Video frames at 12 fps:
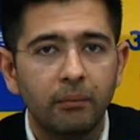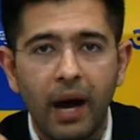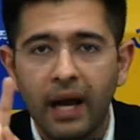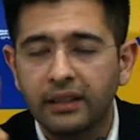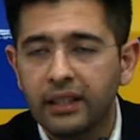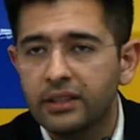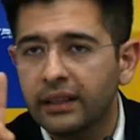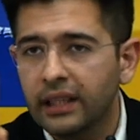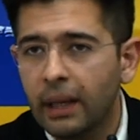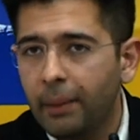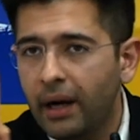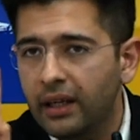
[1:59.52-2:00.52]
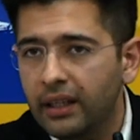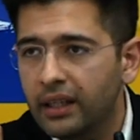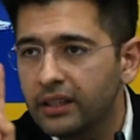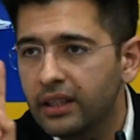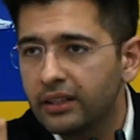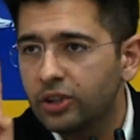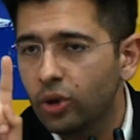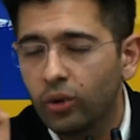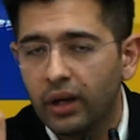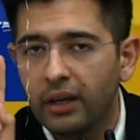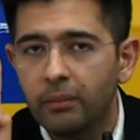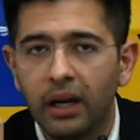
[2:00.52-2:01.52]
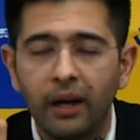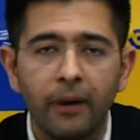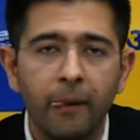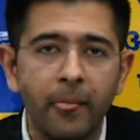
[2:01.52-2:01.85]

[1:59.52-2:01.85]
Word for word: भारतीय जनता पार्टी की एजेंसियों को नहीं मिला